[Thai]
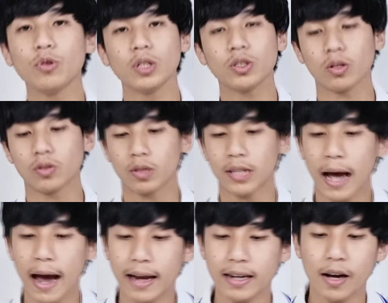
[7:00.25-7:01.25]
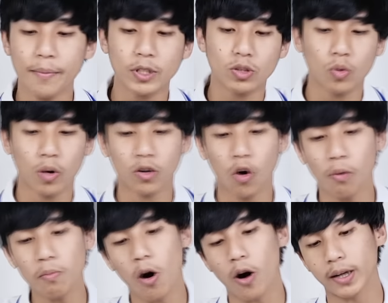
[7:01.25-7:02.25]
ดูในส่วนสุดท้ายนะครับเป็นส่วนของ
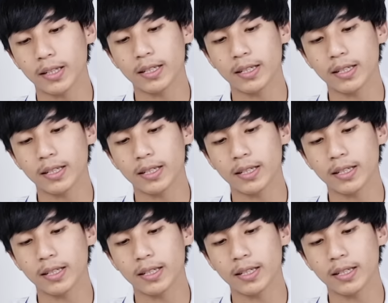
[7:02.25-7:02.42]
พอร์ต